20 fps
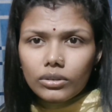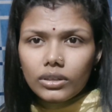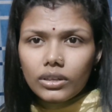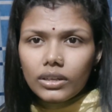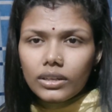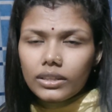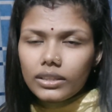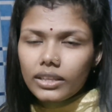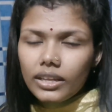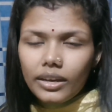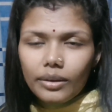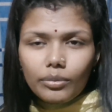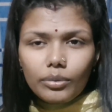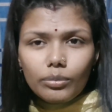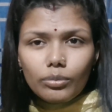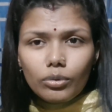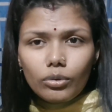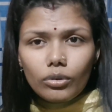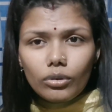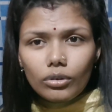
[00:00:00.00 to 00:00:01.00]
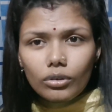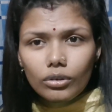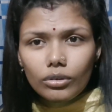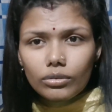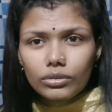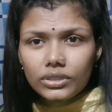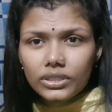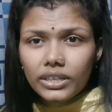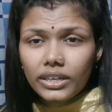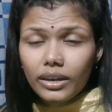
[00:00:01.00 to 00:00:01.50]
কিন্তু টাকা পয়সাটা
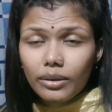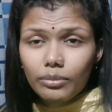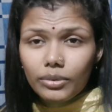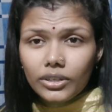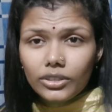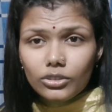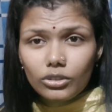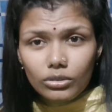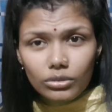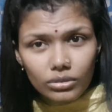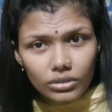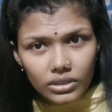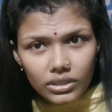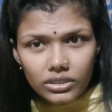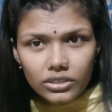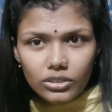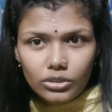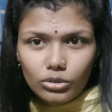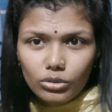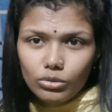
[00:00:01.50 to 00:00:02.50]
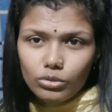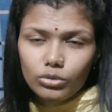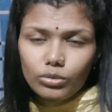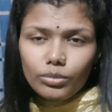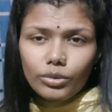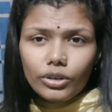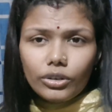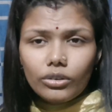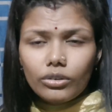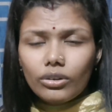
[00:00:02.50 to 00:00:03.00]
দিয়ে ভালোবাসা
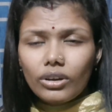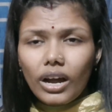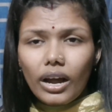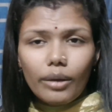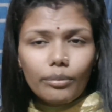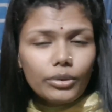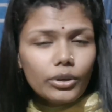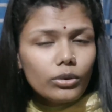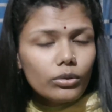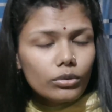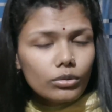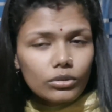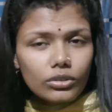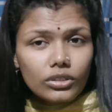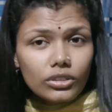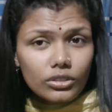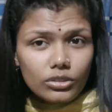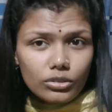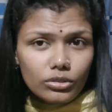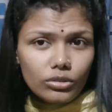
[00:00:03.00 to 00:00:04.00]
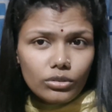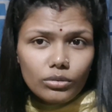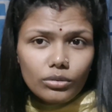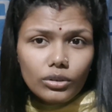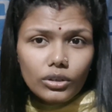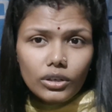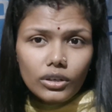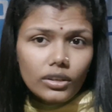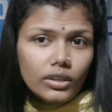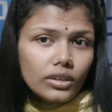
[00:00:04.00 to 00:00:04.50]
কেনা যায় না যদি টাকা
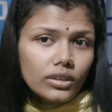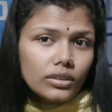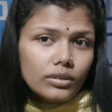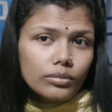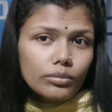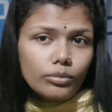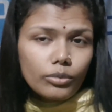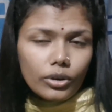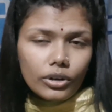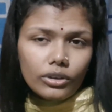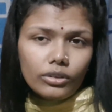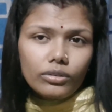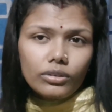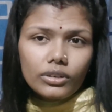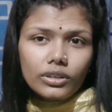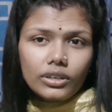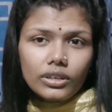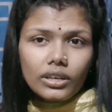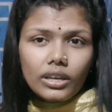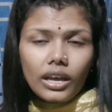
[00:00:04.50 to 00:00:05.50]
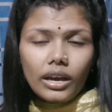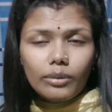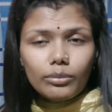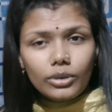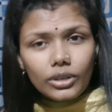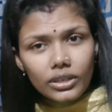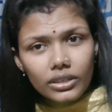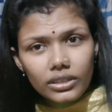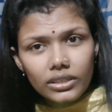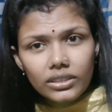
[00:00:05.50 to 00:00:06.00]
পয়সা দিয়ে ভালোবাসা কেনা যেত
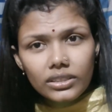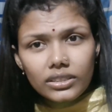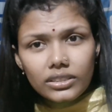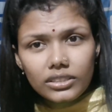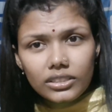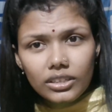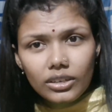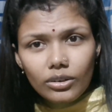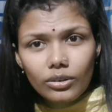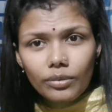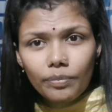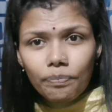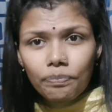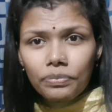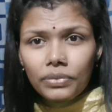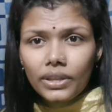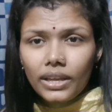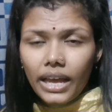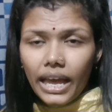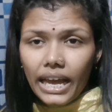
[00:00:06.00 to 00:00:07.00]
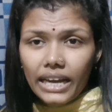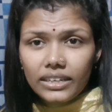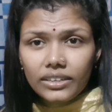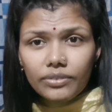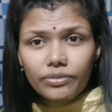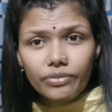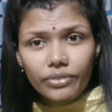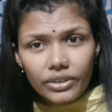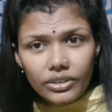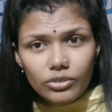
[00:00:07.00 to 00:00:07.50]
তাহলে ভালোবাসাও দোকানে
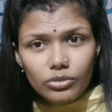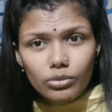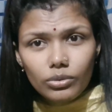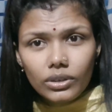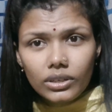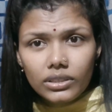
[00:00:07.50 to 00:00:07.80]
বিক্রি হতো